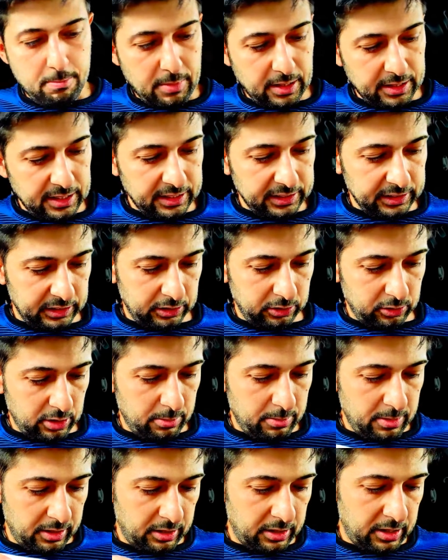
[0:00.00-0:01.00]
ma adesso
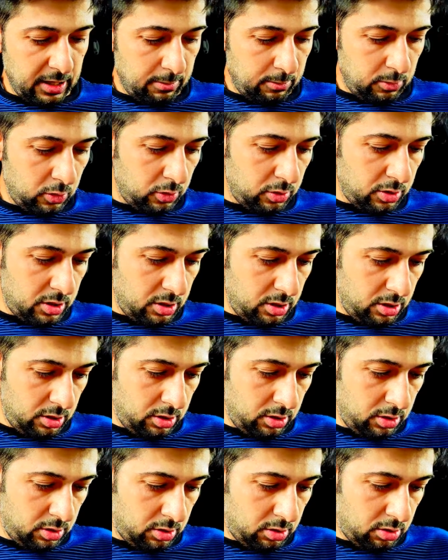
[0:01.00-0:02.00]
rimettiamolo
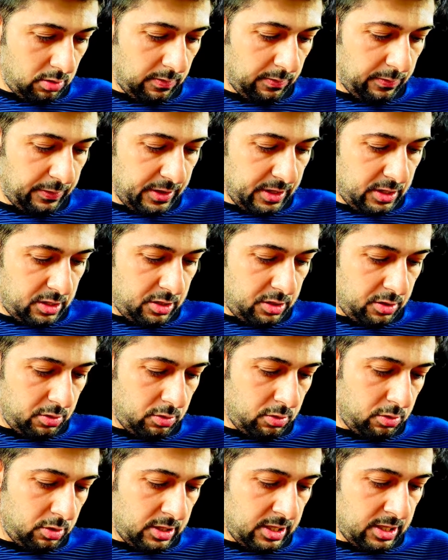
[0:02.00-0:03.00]
in
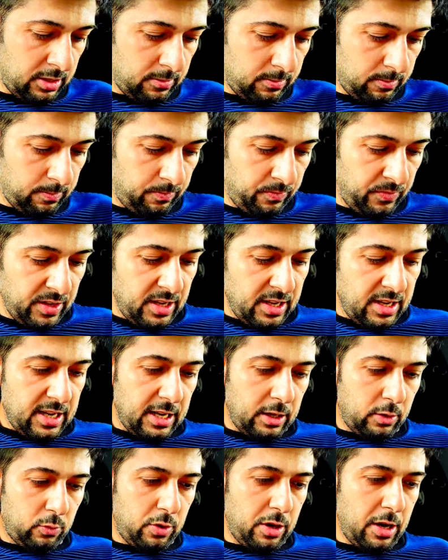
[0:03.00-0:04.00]
confezione
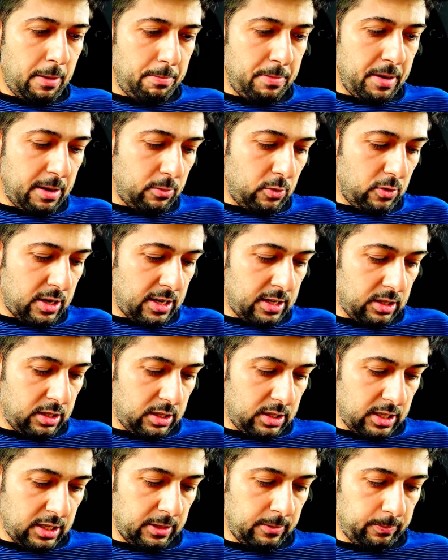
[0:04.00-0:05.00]
e qui abbiamo
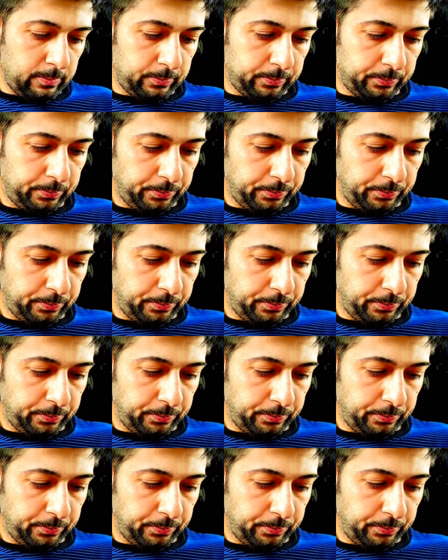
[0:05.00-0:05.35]
anche